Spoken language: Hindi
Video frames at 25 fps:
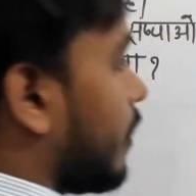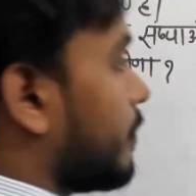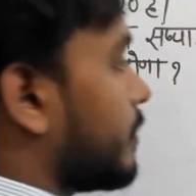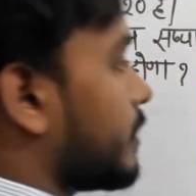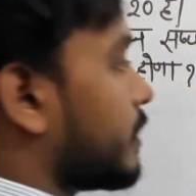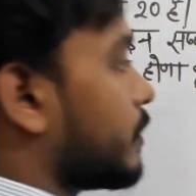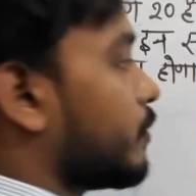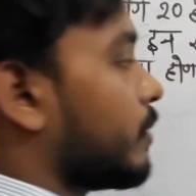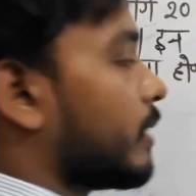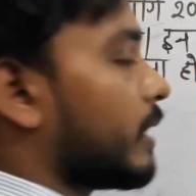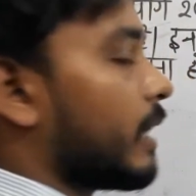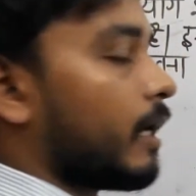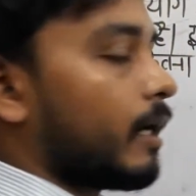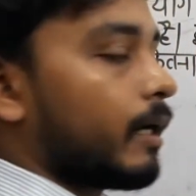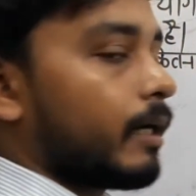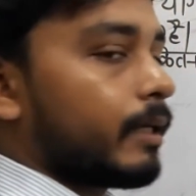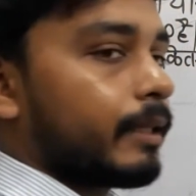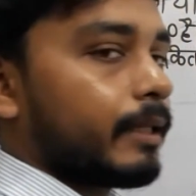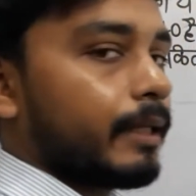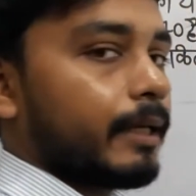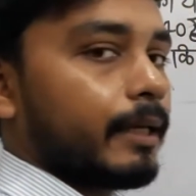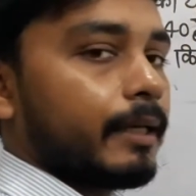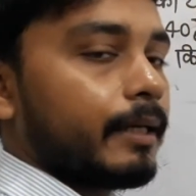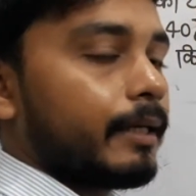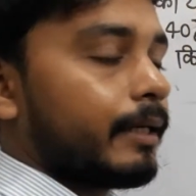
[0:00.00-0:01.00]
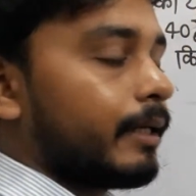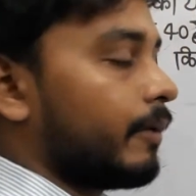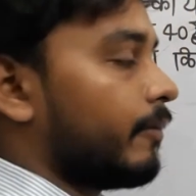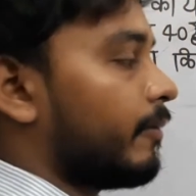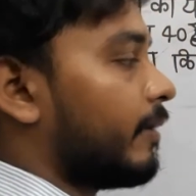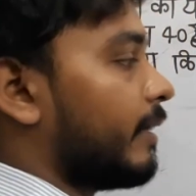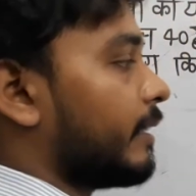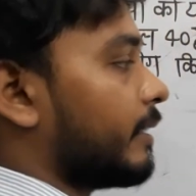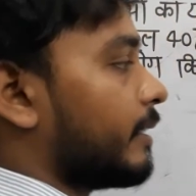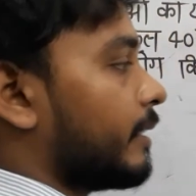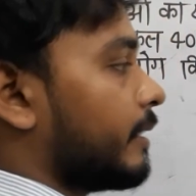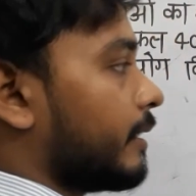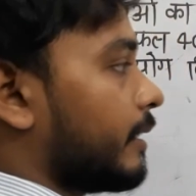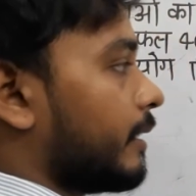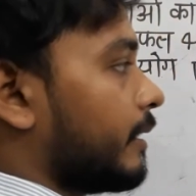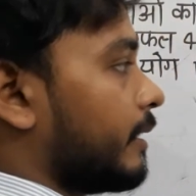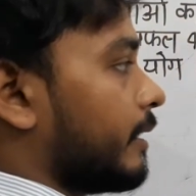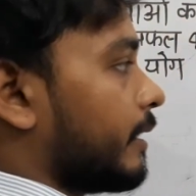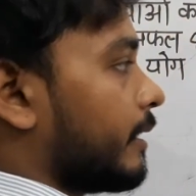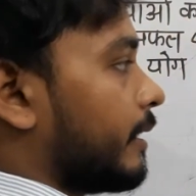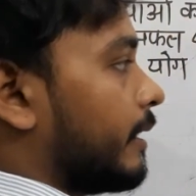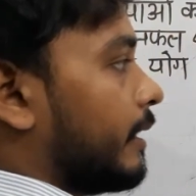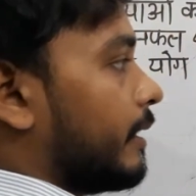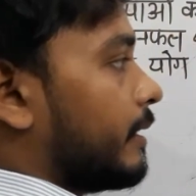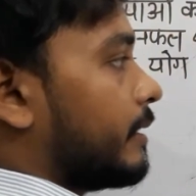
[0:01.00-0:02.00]
अब इसको क्या करते हैं डिवाइड करके
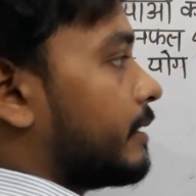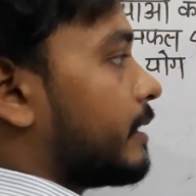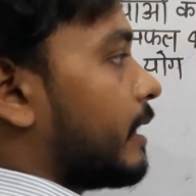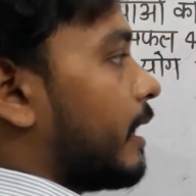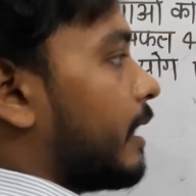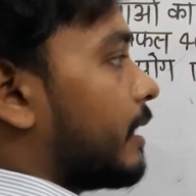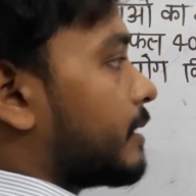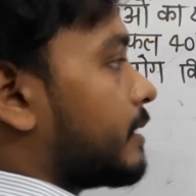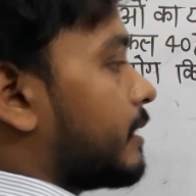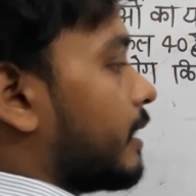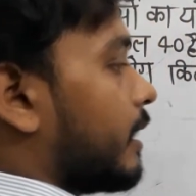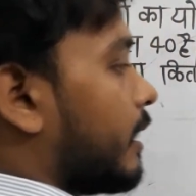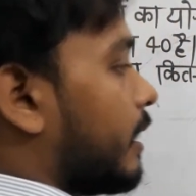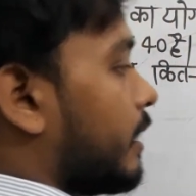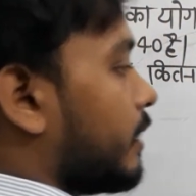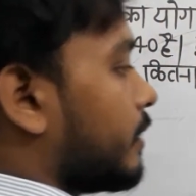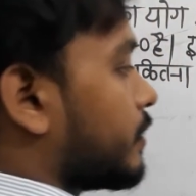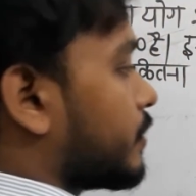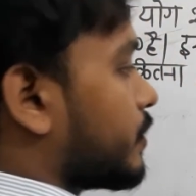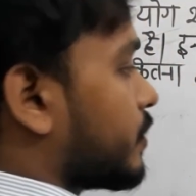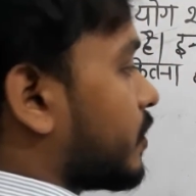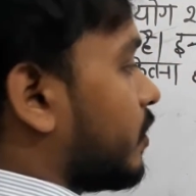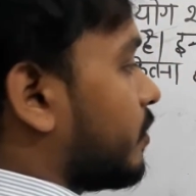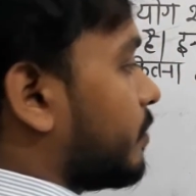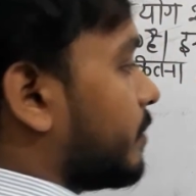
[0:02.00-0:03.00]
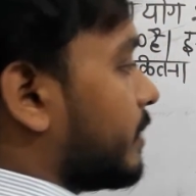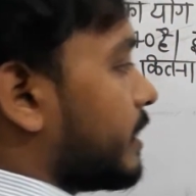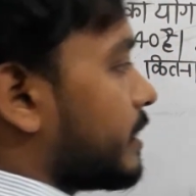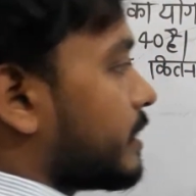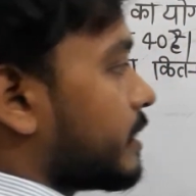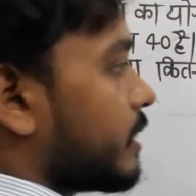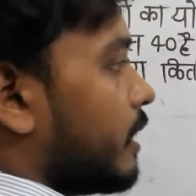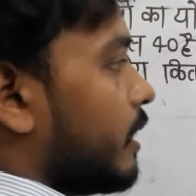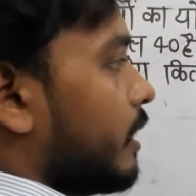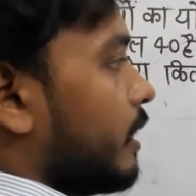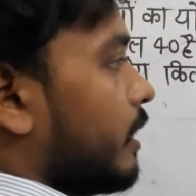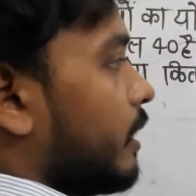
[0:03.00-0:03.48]
देखते हैं चार छक्का चौबीस